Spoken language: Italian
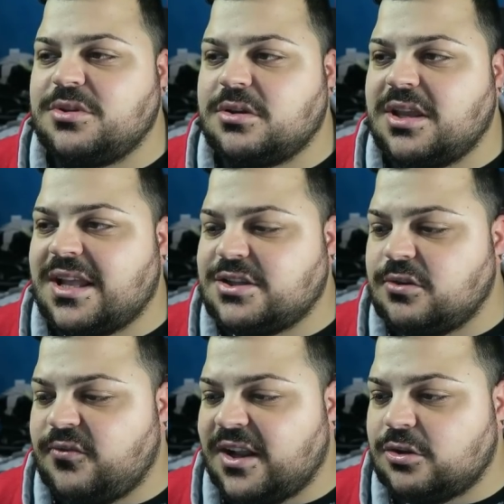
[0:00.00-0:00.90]
Che cazzo ho
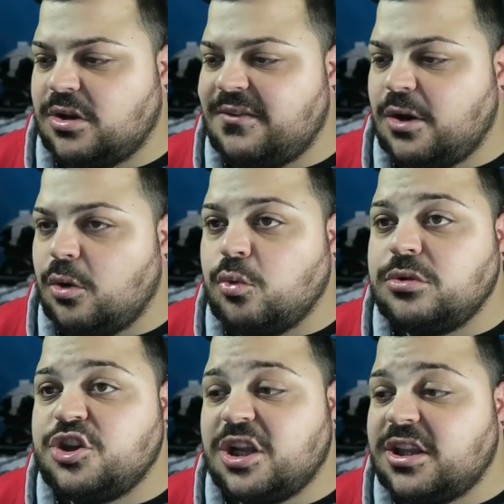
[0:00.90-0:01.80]
fatto? Livello
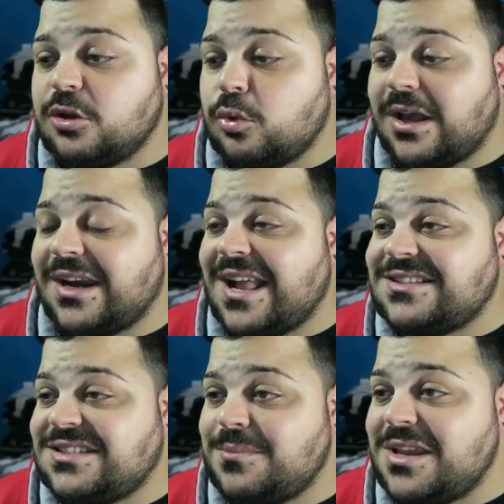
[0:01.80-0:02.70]
11 addirittura.
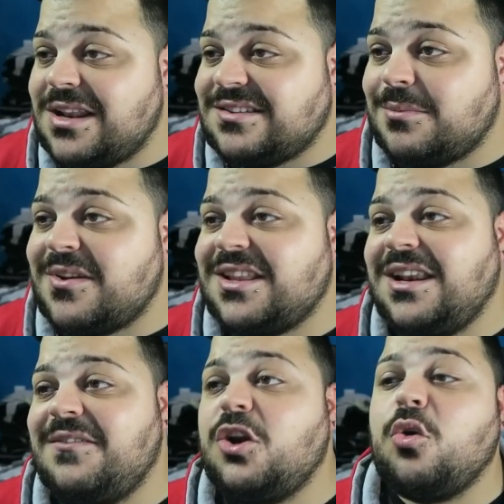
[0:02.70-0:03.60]
Grazie mille, siamo arrivati al
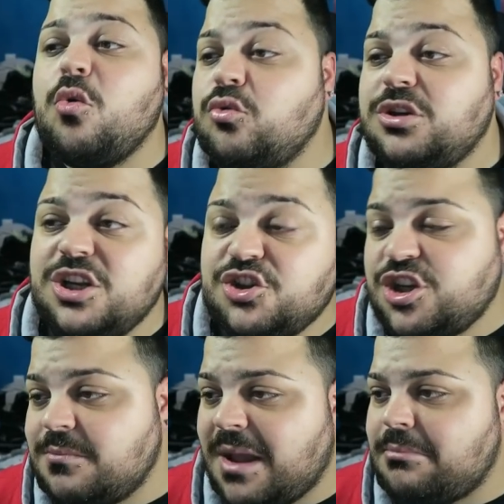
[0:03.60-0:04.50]
livello 11,
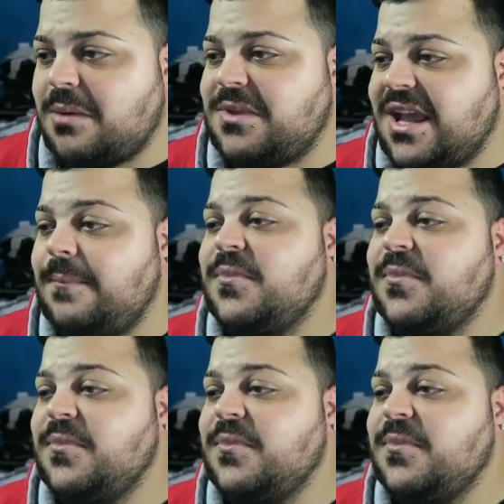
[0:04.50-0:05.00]
mamma mia.